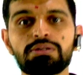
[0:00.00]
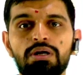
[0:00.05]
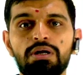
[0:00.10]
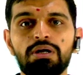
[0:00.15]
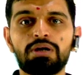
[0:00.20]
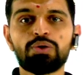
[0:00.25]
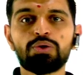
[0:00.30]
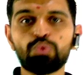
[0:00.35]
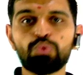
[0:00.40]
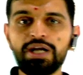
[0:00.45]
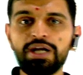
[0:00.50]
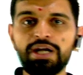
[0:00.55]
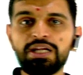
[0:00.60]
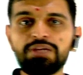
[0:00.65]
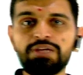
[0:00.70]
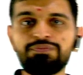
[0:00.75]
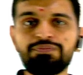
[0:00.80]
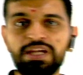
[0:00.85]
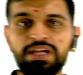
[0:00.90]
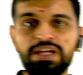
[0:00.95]

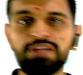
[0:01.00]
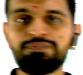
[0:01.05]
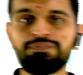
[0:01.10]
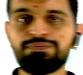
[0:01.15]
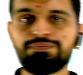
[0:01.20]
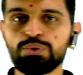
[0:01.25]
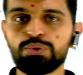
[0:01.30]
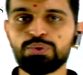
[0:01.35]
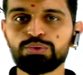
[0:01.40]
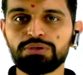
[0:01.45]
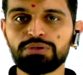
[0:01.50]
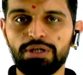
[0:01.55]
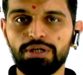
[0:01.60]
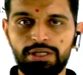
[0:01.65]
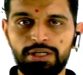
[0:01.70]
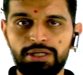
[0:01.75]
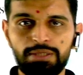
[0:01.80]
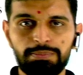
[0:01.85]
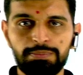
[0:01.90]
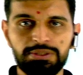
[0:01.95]
25 टू 30
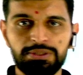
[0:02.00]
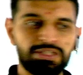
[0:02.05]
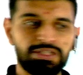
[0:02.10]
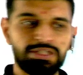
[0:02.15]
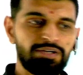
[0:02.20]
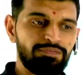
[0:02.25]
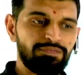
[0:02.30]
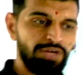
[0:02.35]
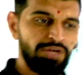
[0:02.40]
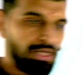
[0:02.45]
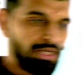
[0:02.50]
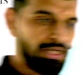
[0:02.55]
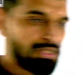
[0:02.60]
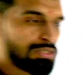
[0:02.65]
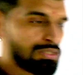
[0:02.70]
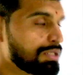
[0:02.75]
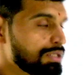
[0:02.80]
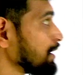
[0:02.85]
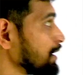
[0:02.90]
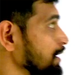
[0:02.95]
परसेंट वेटेज
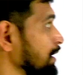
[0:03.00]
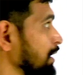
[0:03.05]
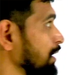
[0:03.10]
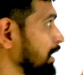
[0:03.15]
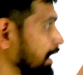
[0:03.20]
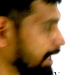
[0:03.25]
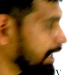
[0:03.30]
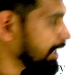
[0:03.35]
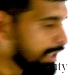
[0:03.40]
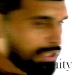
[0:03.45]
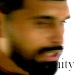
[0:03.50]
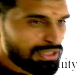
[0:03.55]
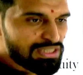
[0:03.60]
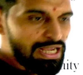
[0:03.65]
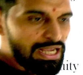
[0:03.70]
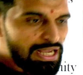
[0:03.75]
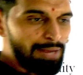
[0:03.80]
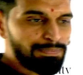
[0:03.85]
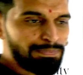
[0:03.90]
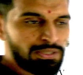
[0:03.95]
इन
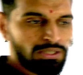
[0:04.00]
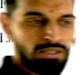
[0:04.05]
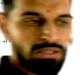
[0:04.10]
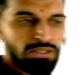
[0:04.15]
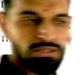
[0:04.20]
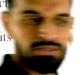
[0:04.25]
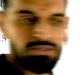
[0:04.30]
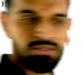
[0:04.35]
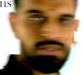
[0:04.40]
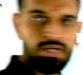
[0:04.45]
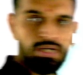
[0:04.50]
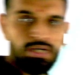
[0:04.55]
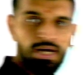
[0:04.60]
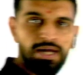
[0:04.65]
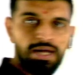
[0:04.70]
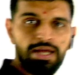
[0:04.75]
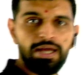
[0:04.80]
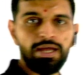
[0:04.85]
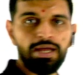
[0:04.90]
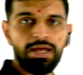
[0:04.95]
चैप्टर्स का
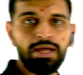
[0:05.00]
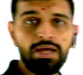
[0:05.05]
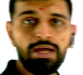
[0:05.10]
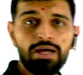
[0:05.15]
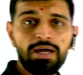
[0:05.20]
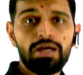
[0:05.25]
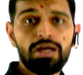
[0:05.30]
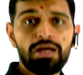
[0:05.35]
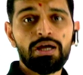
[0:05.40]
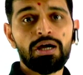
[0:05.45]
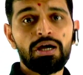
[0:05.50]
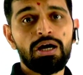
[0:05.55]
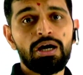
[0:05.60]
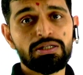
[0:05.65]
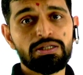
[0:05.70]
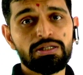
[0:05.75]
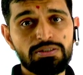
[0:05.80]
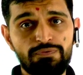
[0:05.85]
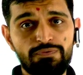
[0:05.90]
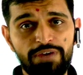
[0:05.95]
है
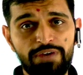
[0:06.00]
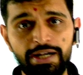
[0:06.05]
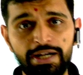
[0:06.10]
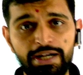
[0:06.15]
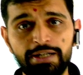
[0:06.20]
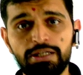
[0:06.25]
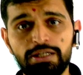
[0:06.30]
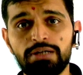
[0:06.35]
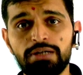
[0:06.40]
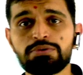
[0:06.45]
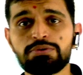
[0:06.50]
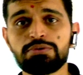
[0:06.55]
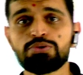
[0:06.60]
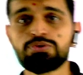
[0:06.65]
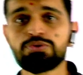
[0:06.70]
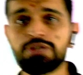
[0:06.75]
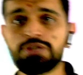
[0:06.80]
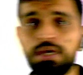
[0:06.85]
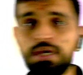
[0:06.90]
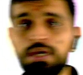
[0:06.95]
व्हेन इट कम्स टू
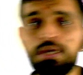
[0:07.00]
जेई